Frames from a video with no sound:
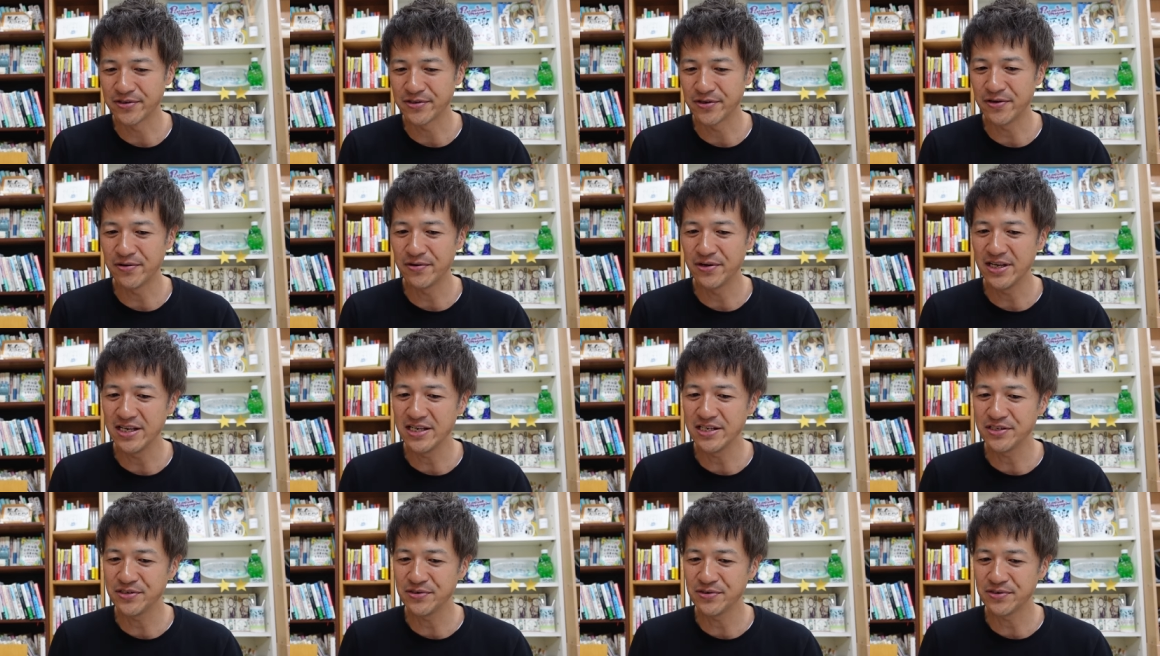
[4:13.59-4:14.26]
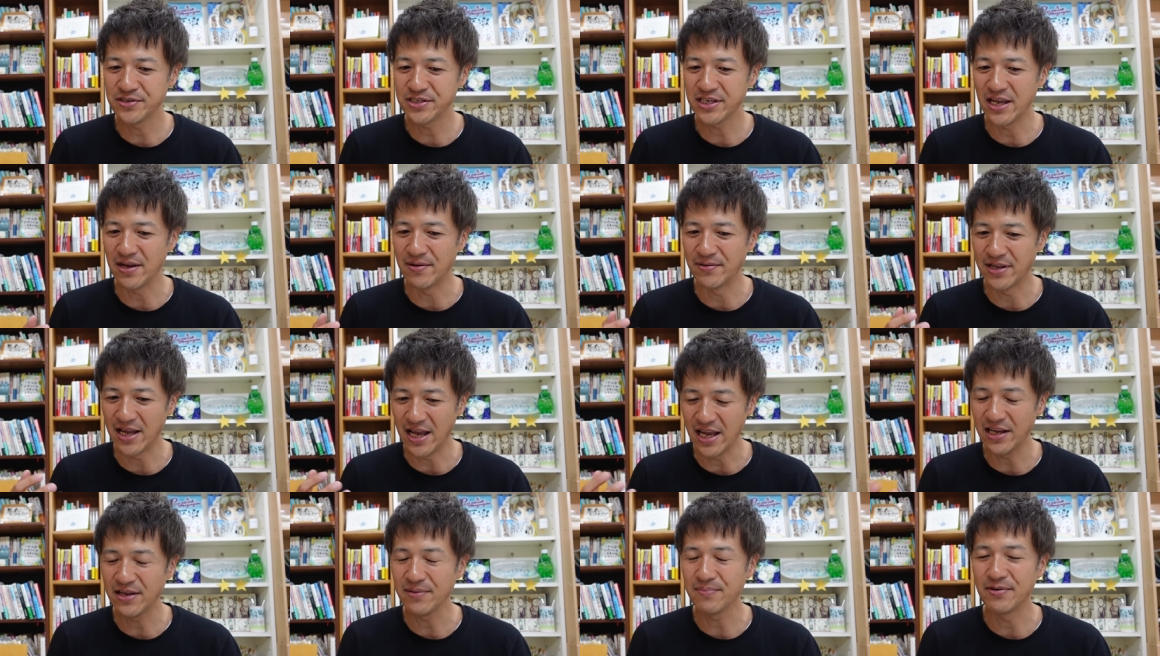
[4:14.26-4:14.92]
その臨床試験を
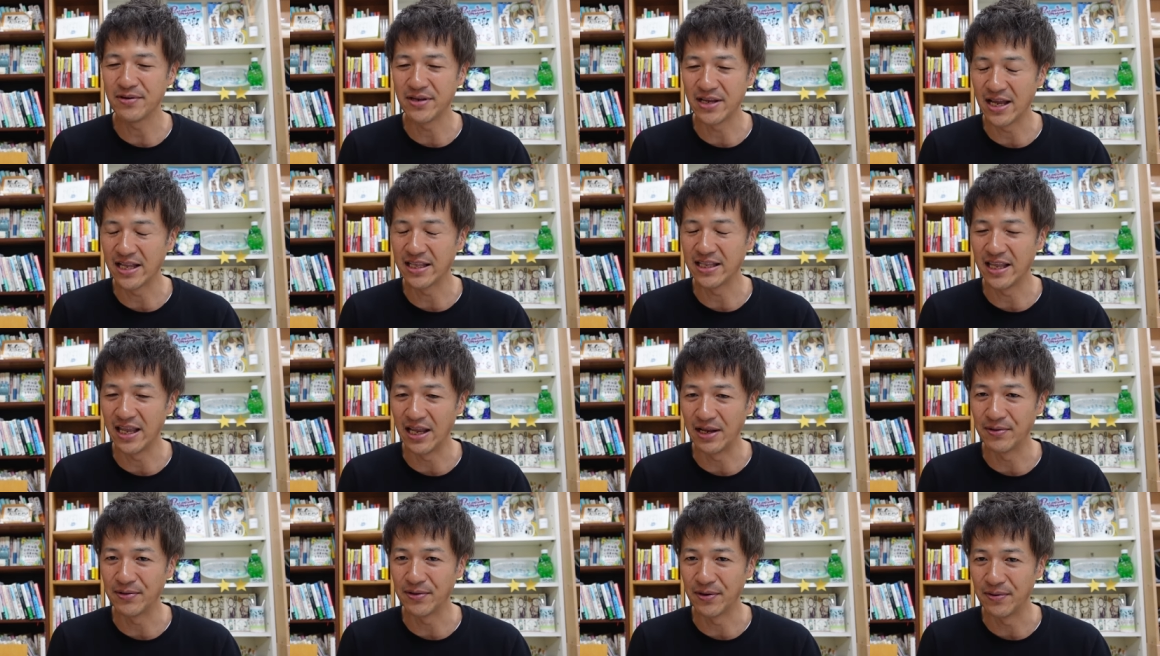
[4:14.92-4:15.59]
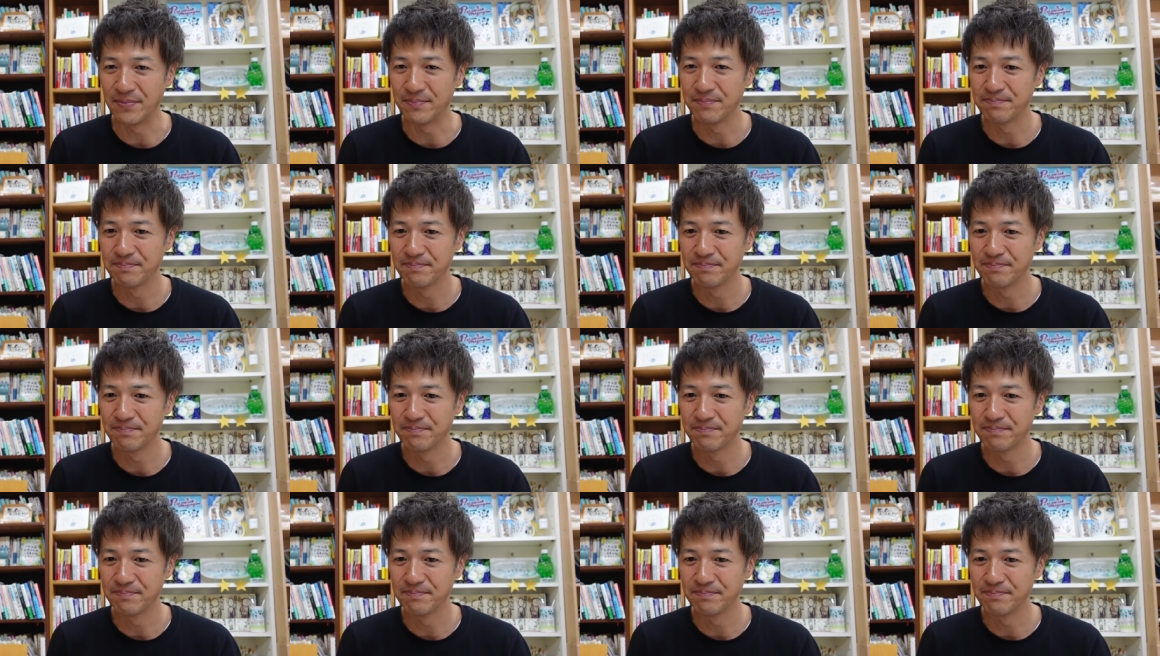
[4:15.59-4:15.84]
大規模にやっていくと